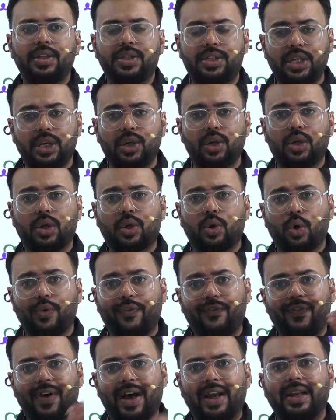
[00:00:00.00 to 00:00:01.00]
जिनको
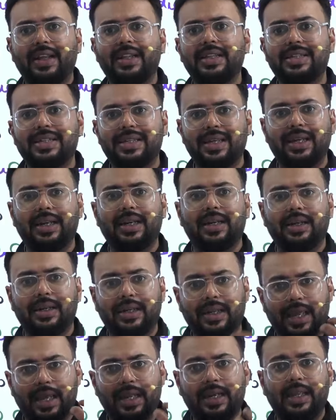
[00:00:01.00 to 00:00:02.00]
फाइनेंशियल
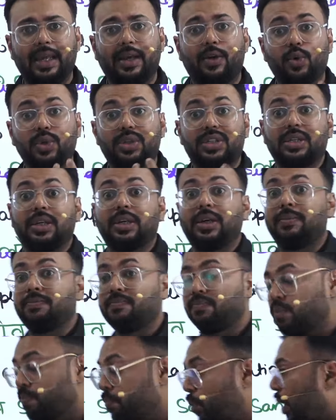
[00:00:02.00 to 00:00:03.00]
के लिए कुछ
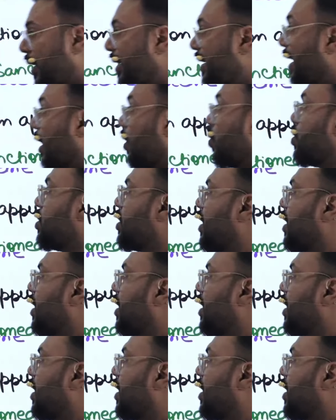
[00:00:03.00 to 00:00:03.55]
मुहैया कुछ